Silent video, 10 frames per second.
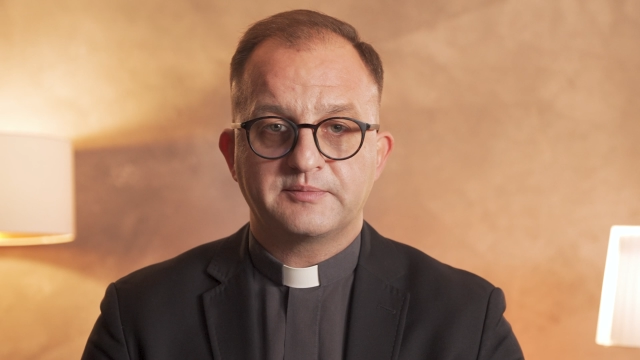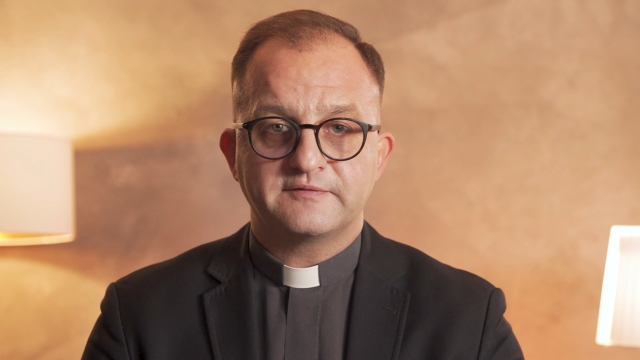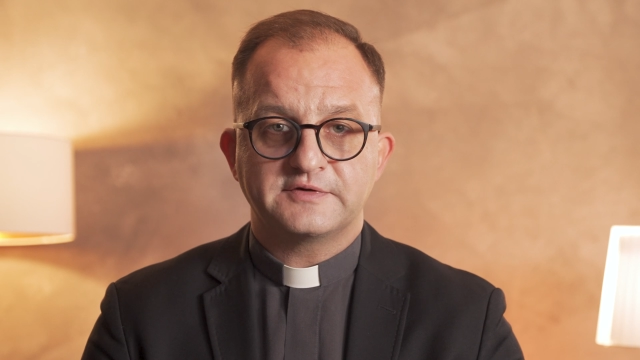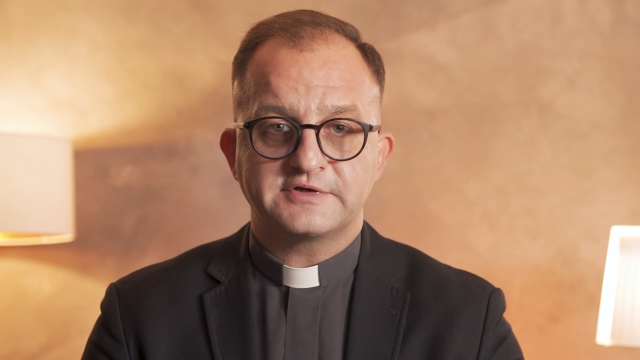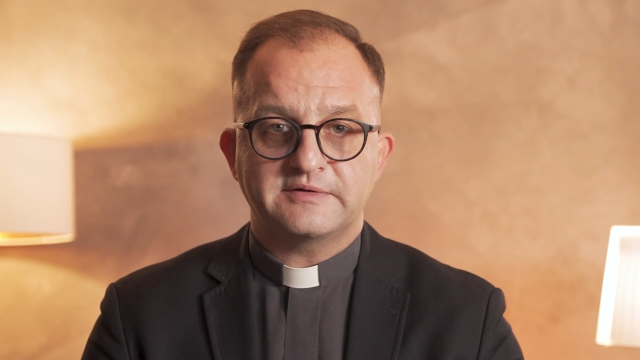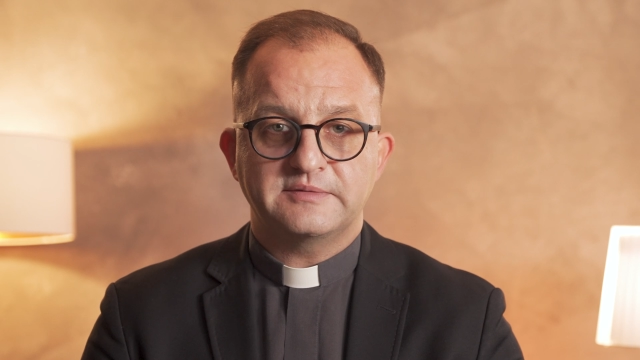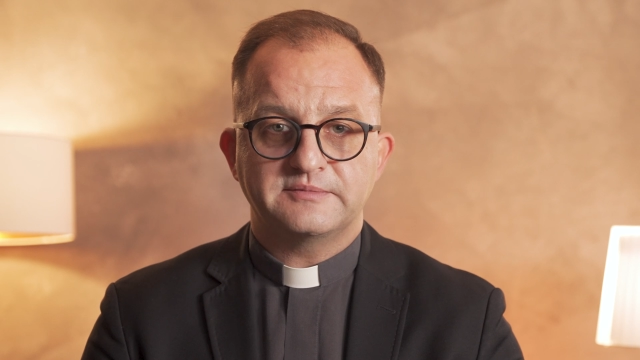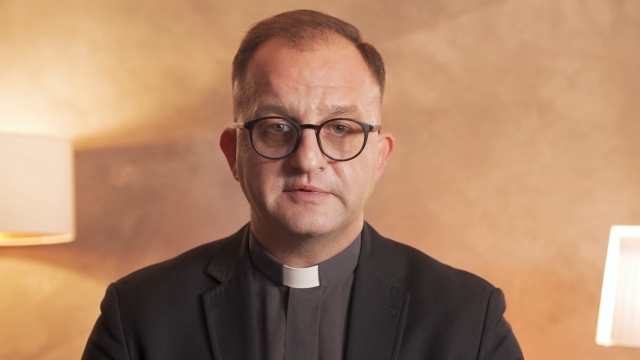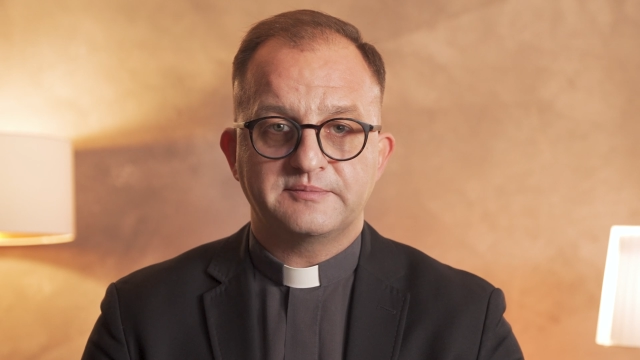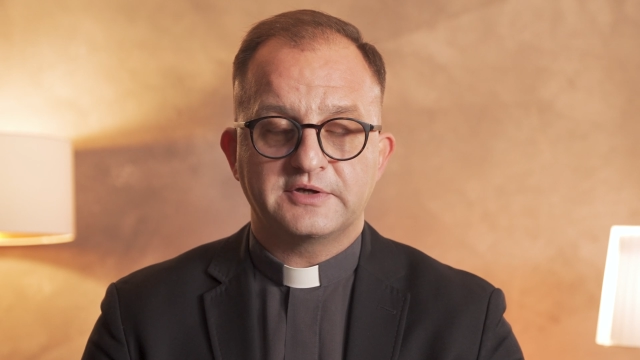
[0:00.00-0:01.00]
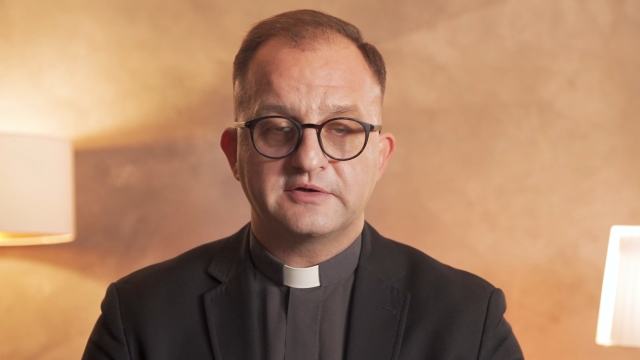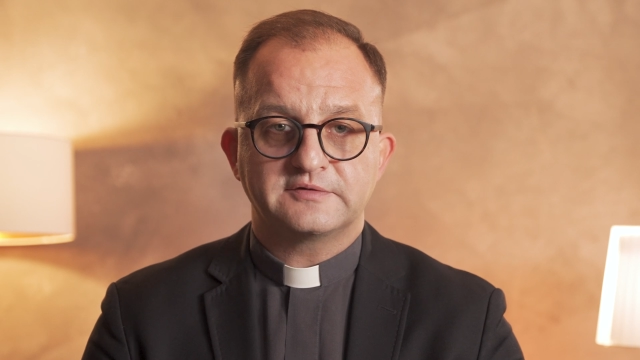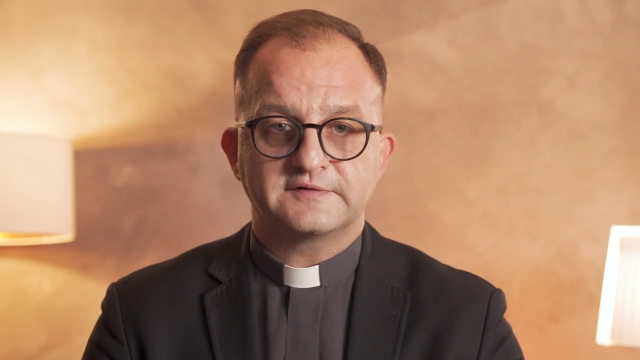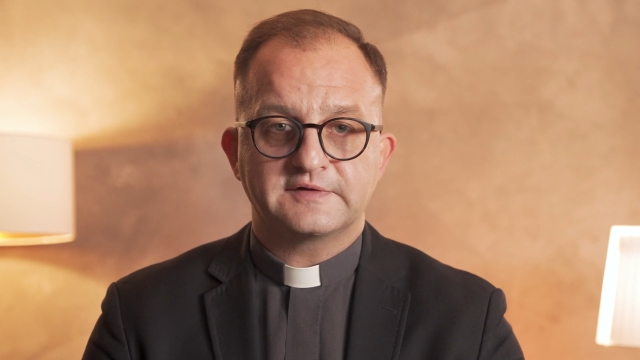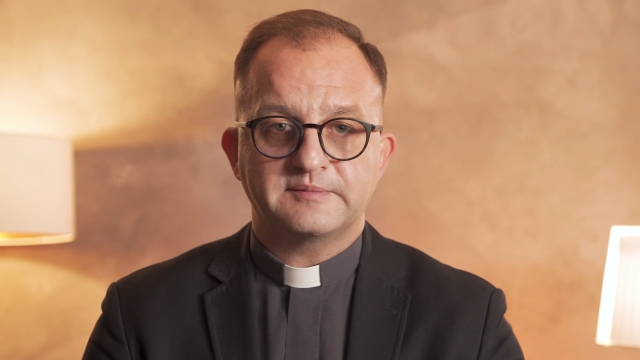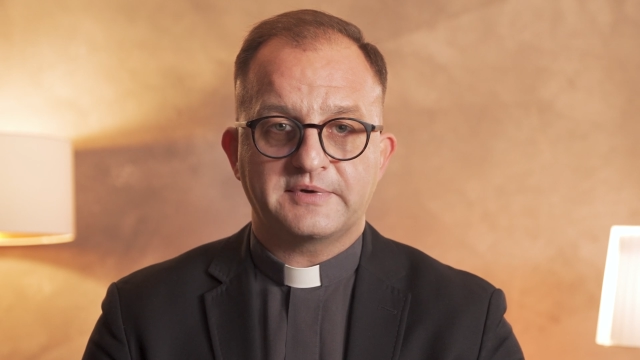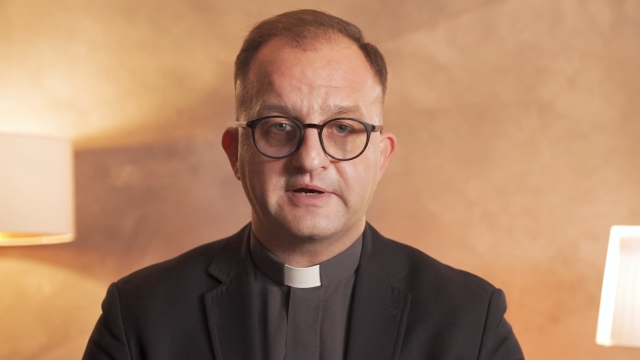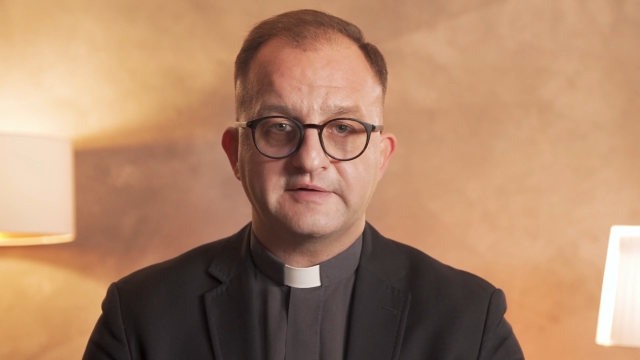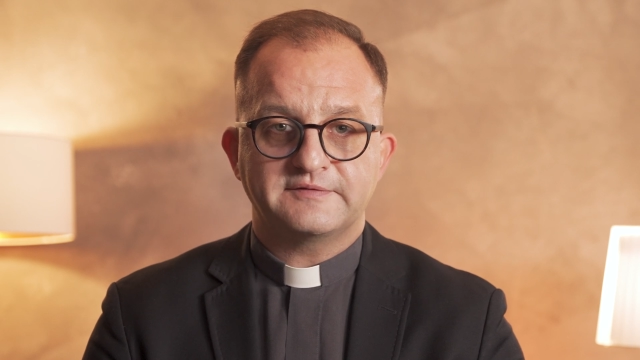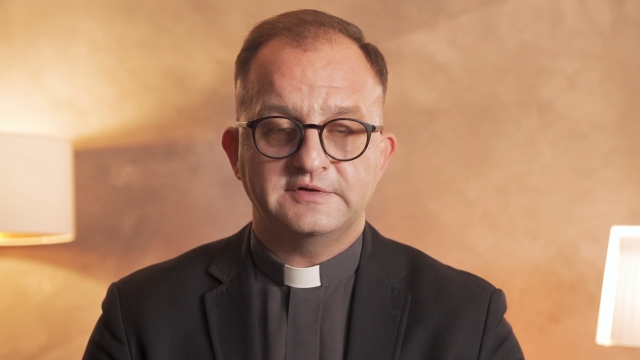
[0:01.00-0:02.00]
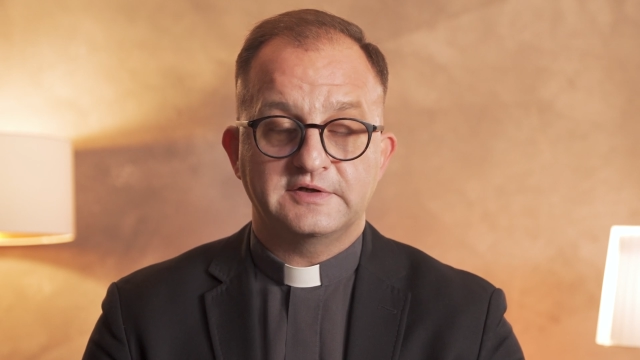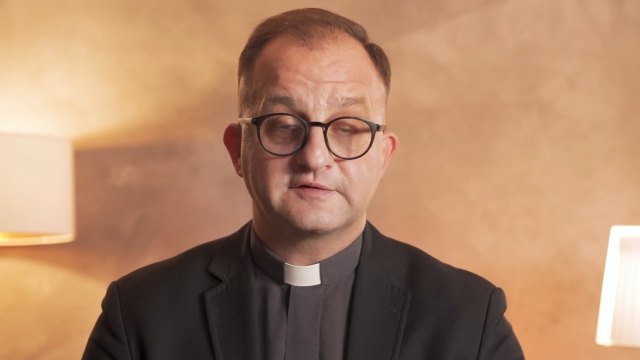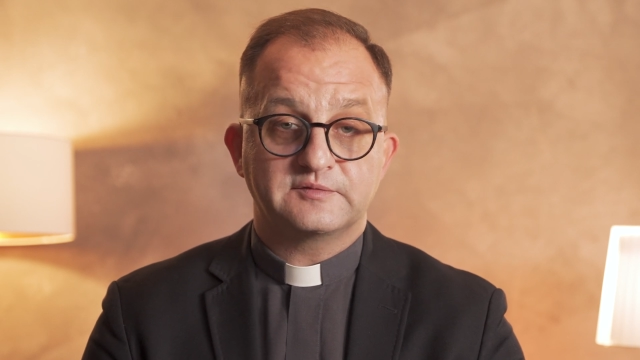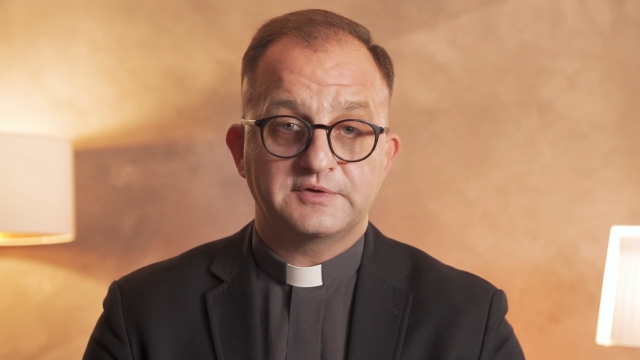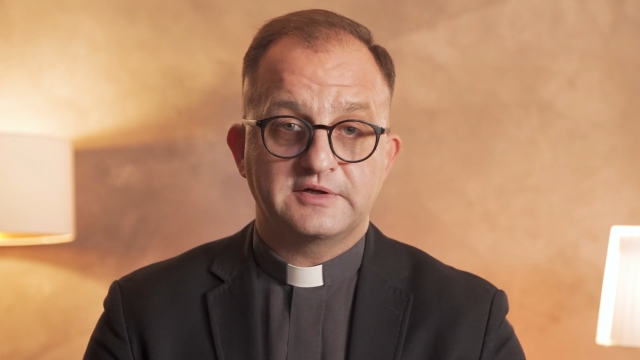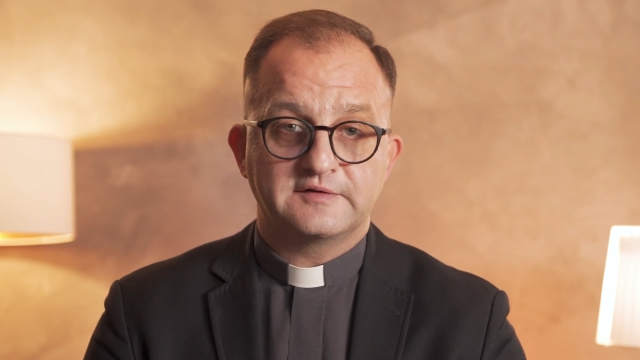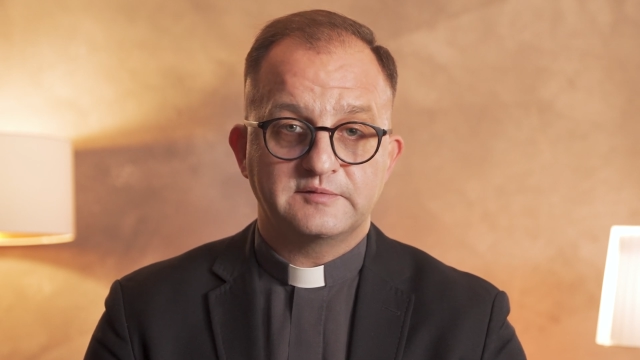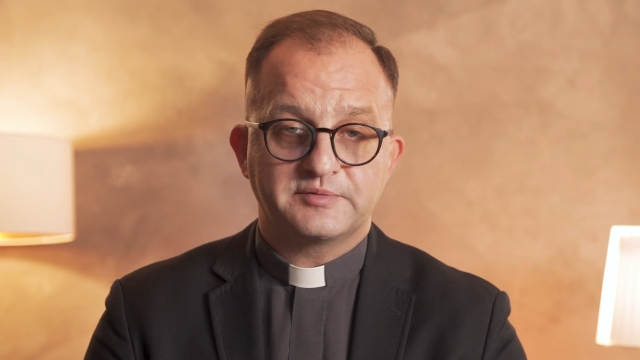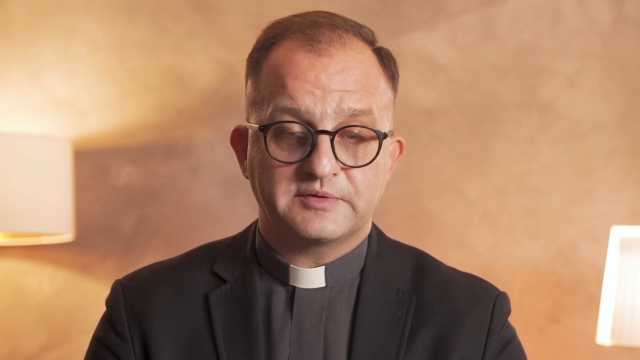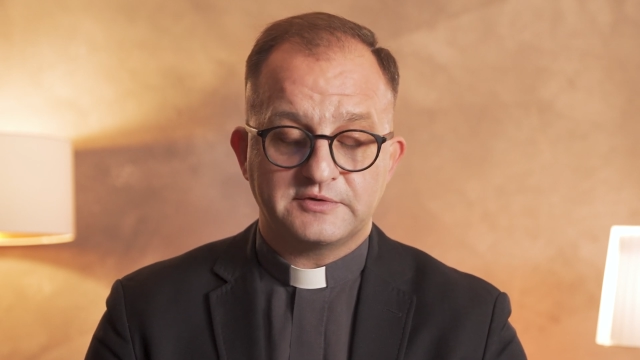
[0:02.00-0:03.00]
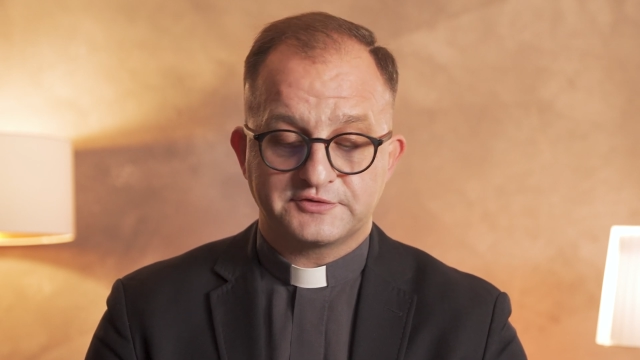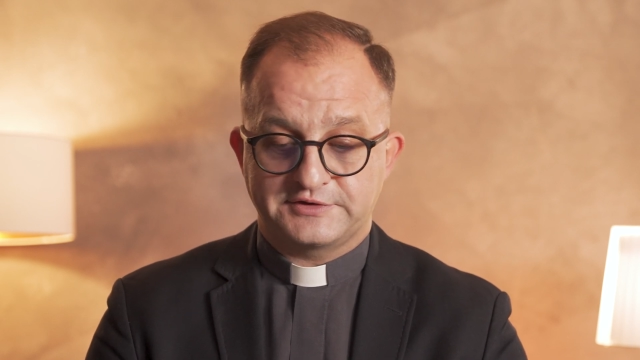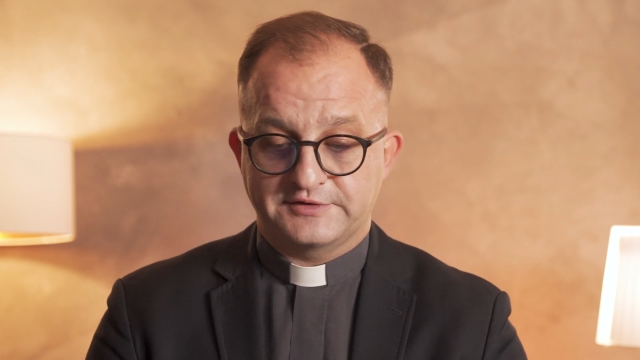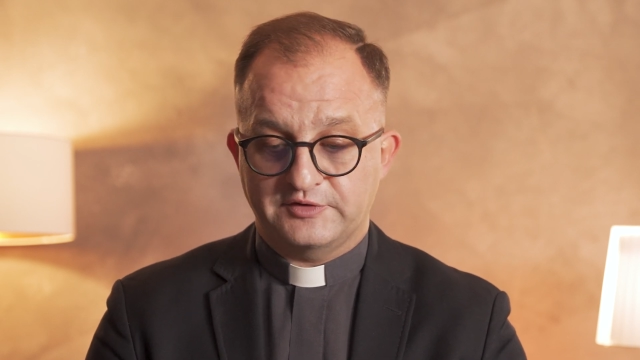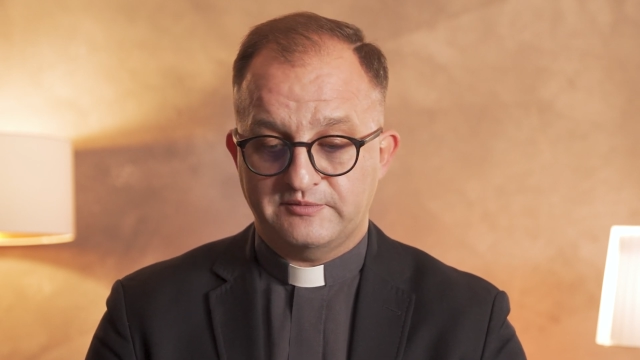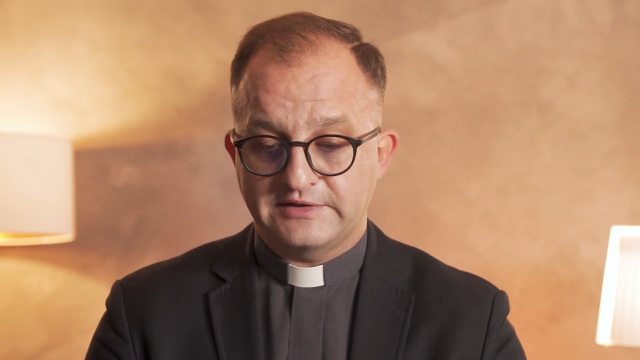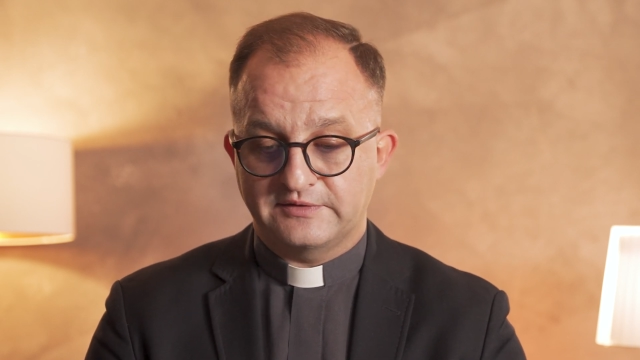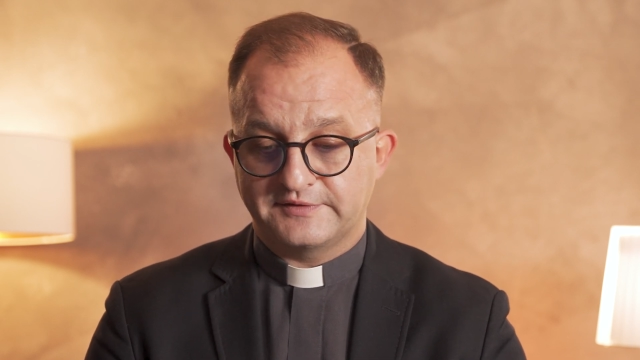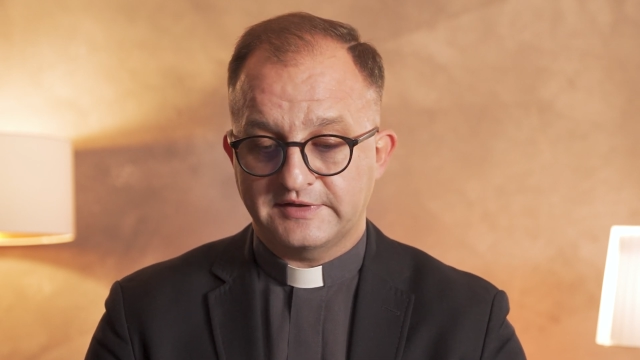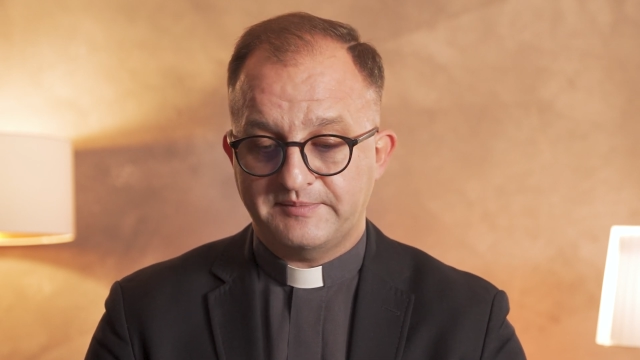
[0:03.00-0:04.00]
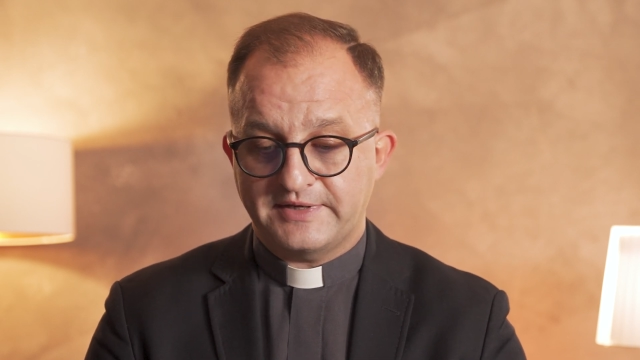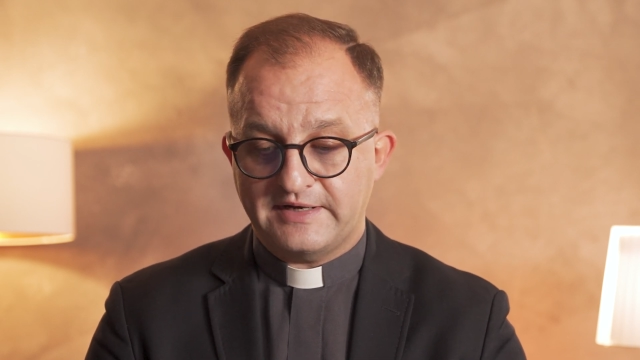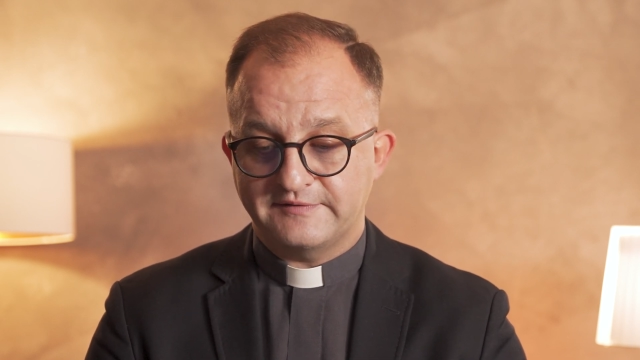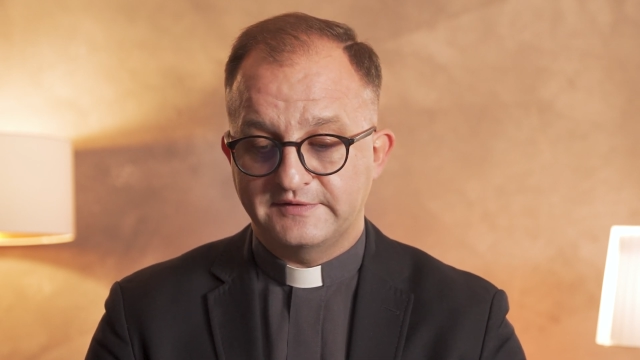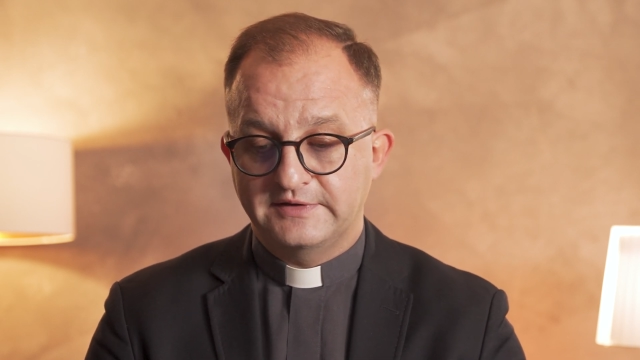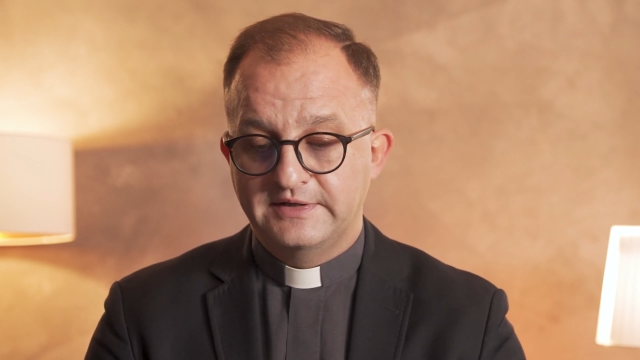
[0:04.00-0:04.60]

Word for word: powiedziałem, pieniądze parafii nie są pieniędzmi proboszcza, to majątek parafii.